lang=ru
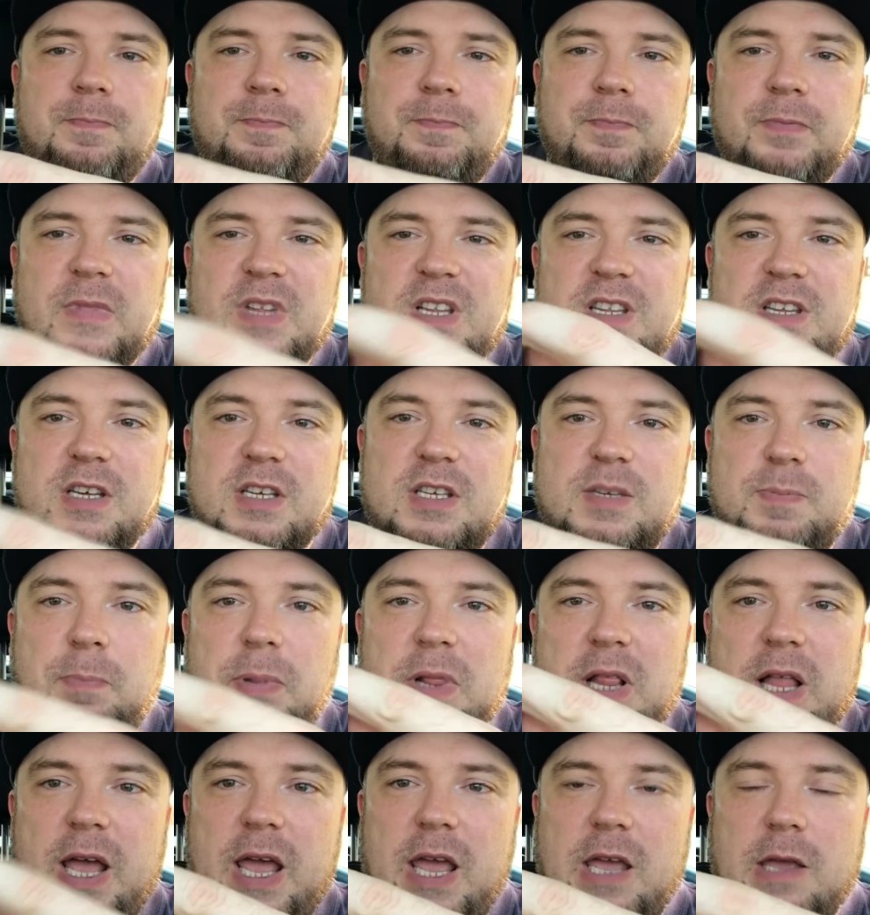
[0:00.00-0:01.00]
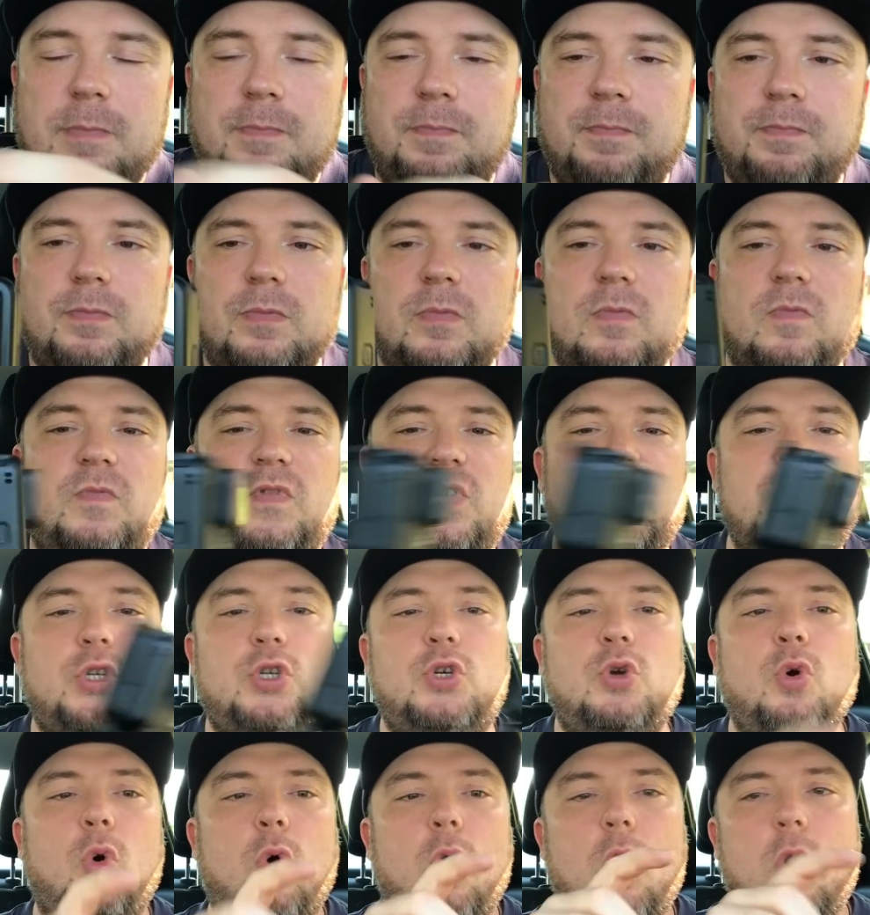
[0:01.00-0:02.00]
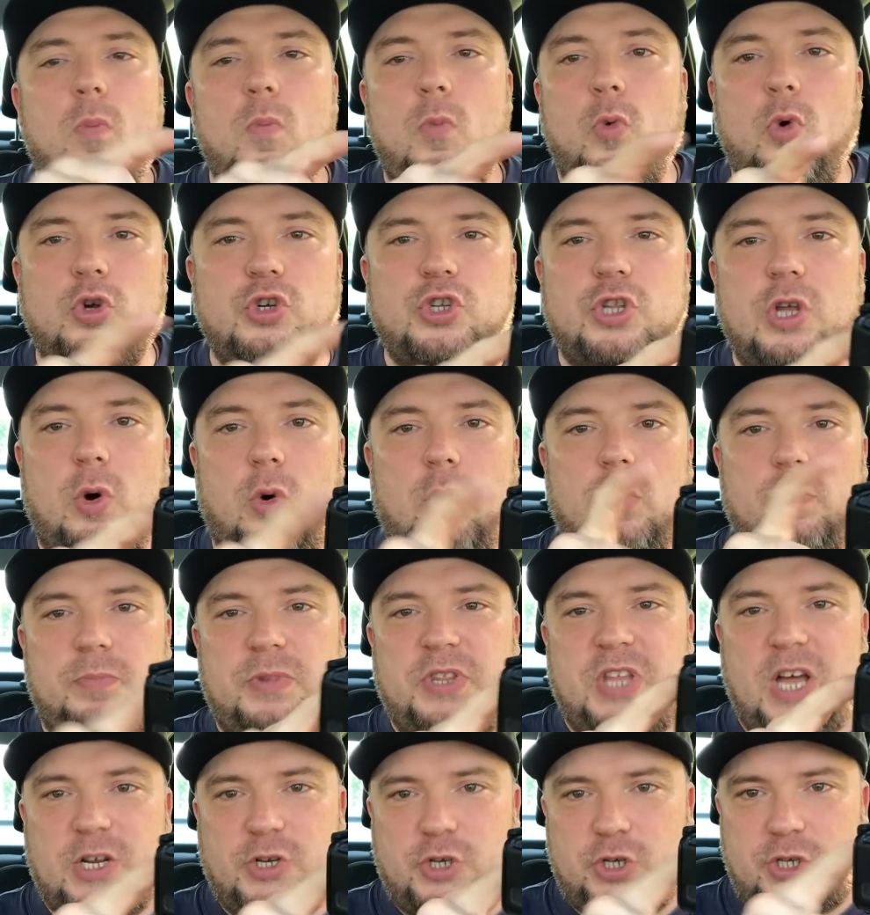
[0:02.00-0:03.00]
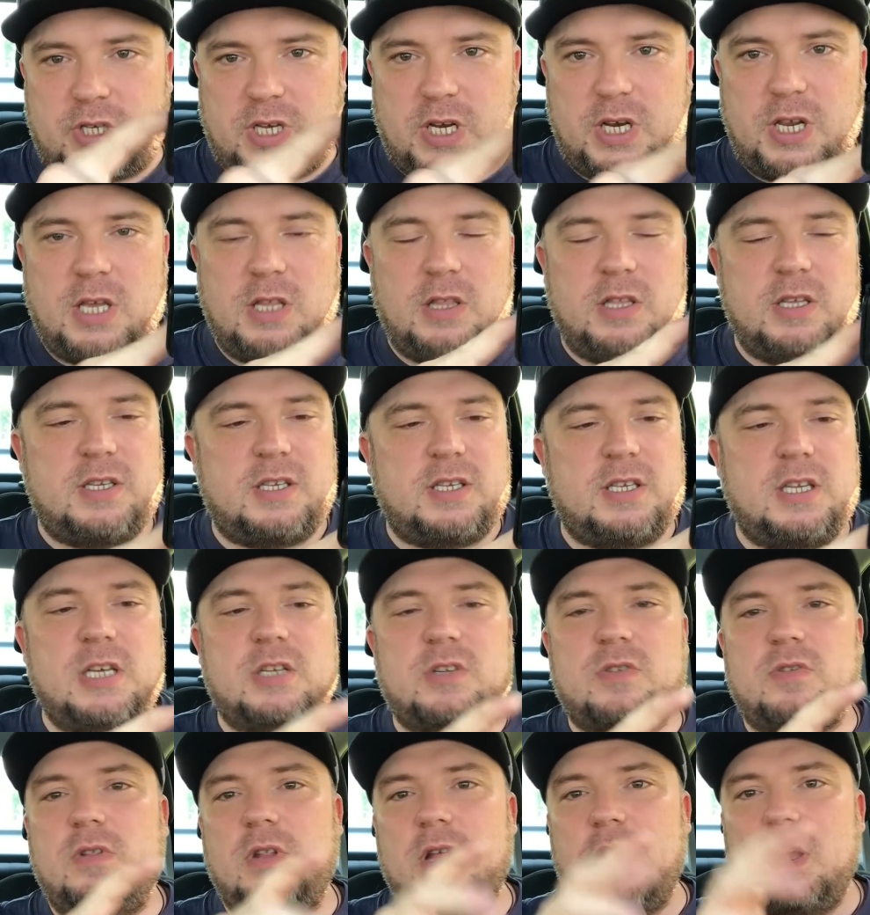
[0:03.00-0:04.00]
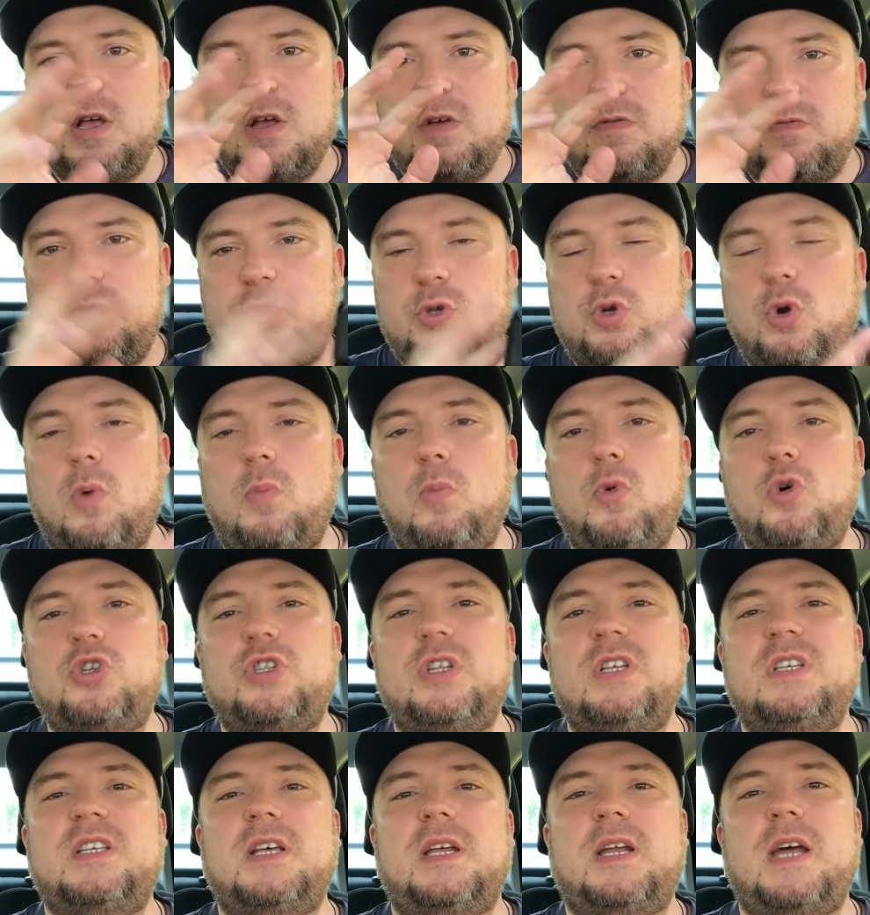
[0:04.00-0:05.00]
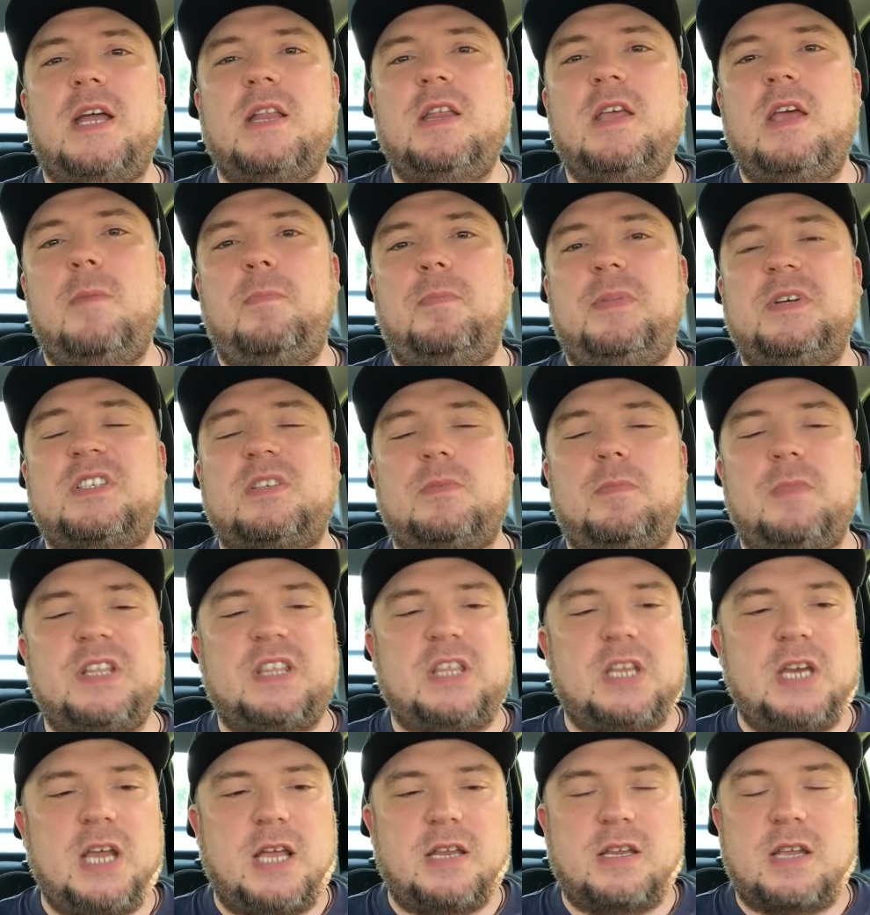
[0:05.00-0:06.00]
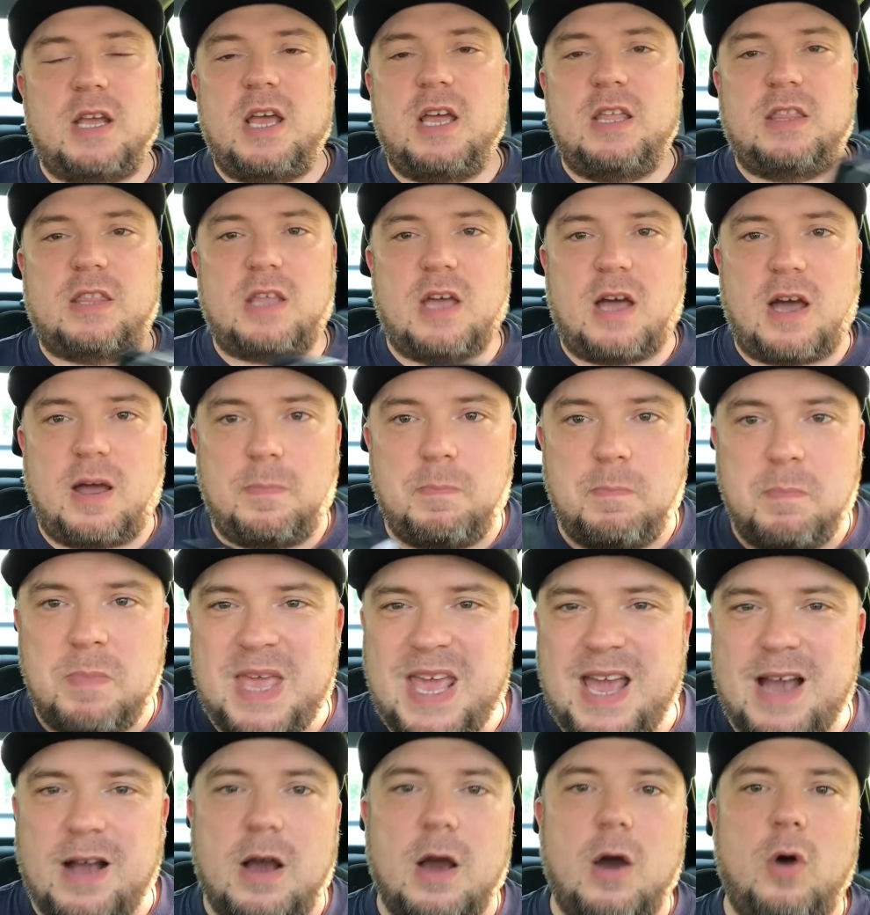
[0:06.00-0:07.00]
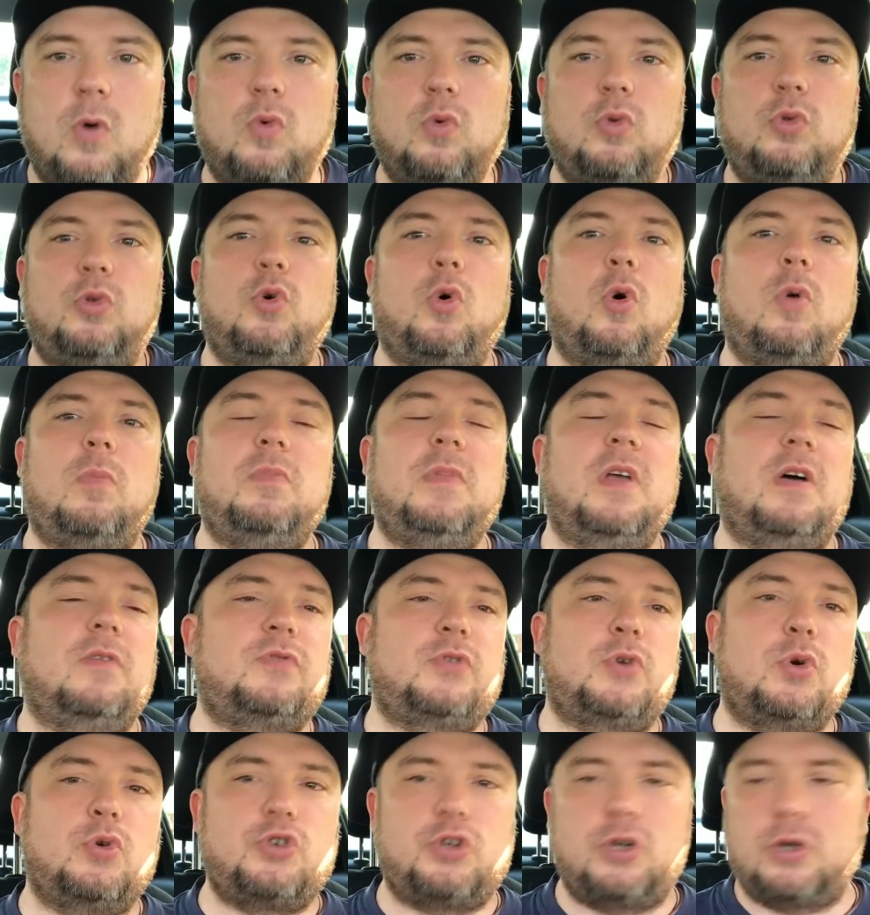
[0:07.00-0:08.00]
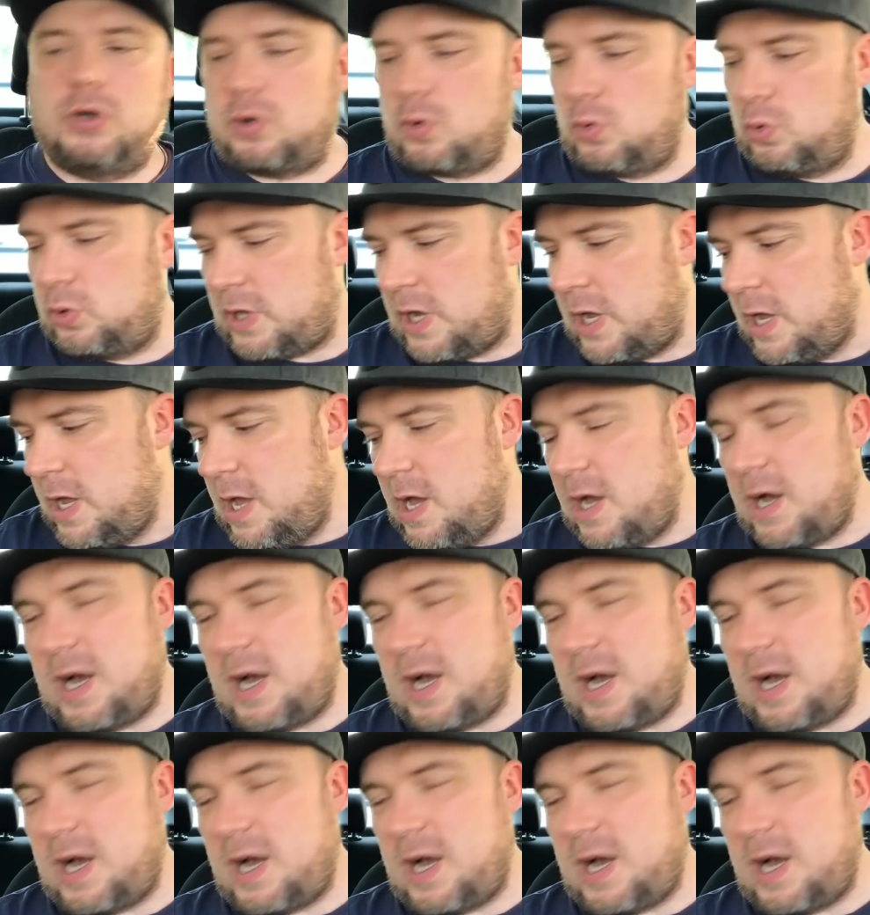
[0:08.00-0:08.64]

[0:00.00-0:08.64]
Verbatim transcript: – дисплей, все можно, он тачскрин, естественно, все можно заранее посмотреть. Это мега удобно, все очень круто.